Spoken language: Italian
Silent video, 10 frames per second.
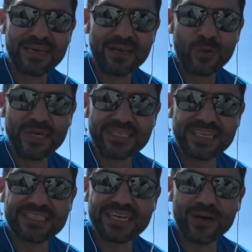
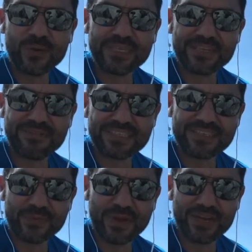Luigi, ciao Luigi, facci
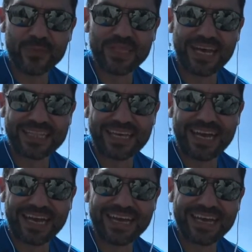sapere com'è
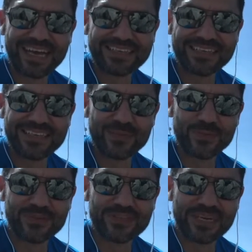andata al
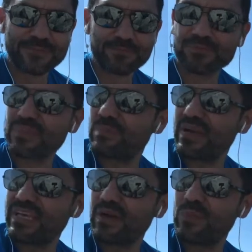70.3
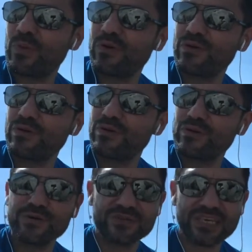chi è un
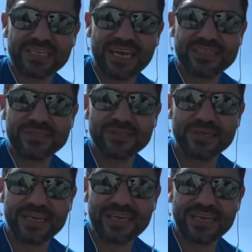po' segnato,
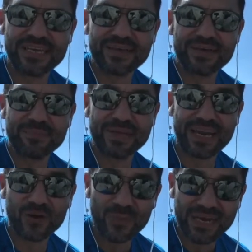eh, mi
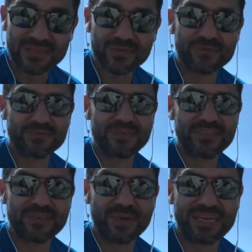raccomando, una
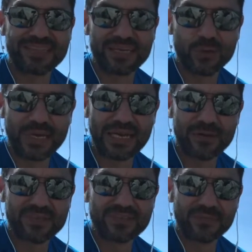settimana tranquilla,
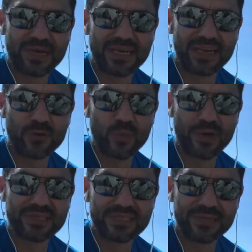una settimana di
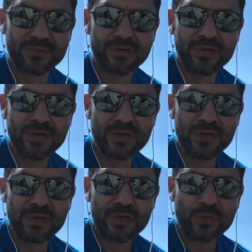recupero attivo,
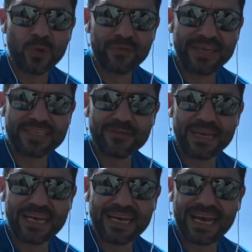muovetevi,
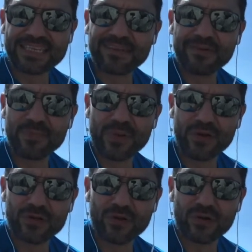allenatevi,
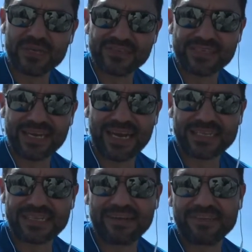però non
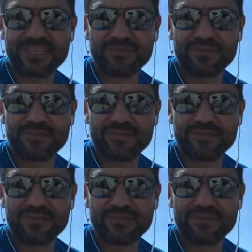esagerate, avete